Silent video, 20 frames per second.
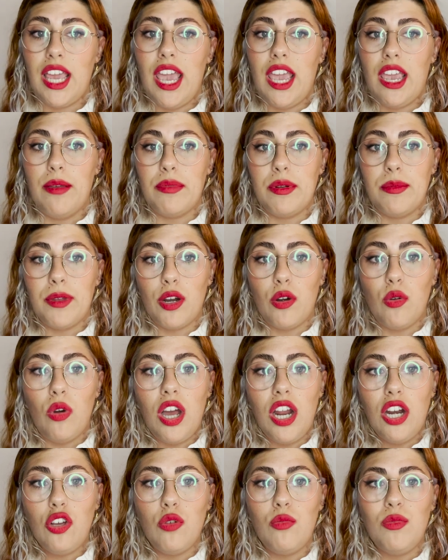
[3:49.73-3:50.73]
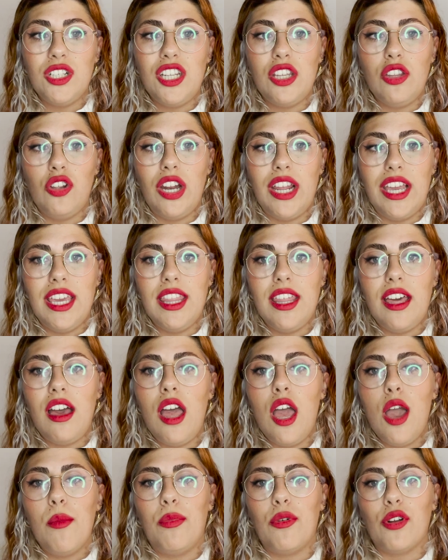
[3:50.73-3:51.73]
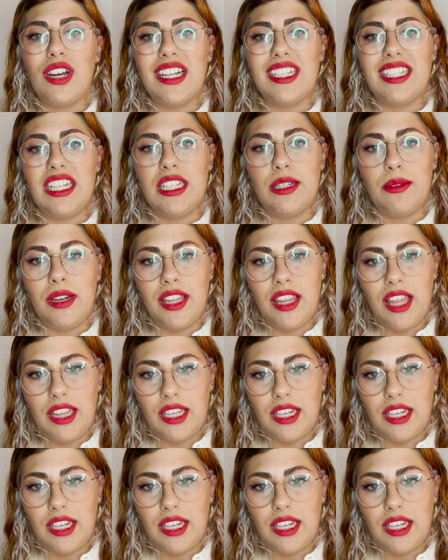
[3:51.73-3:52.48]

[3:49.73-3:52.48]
En primer lugar, cómo ha sido leída por la sensibilidad